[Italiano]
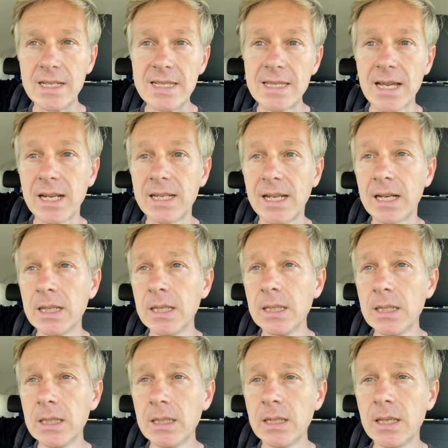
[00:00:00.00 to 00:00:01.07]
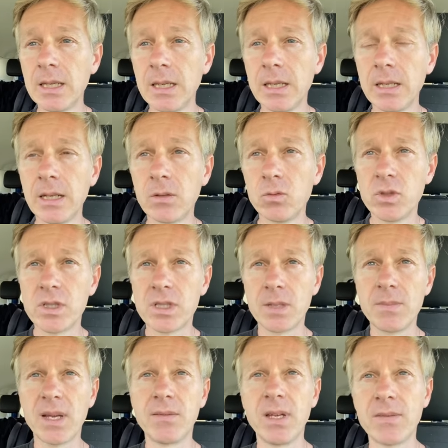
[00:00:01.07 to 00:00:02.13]
d'Italia che la Luis
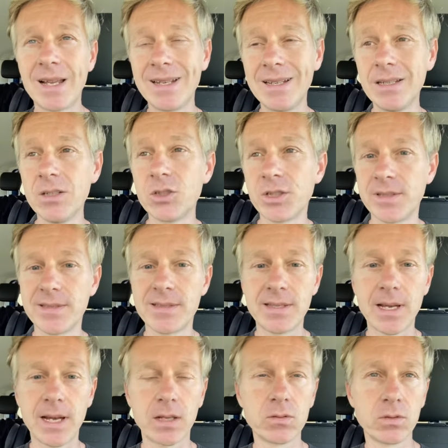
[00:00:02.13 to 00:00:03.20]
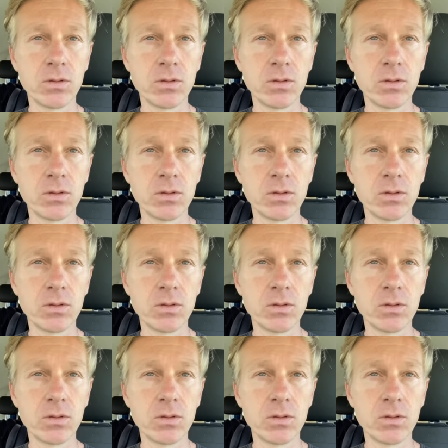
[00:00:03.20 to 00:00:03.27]
mi aveva licenziato,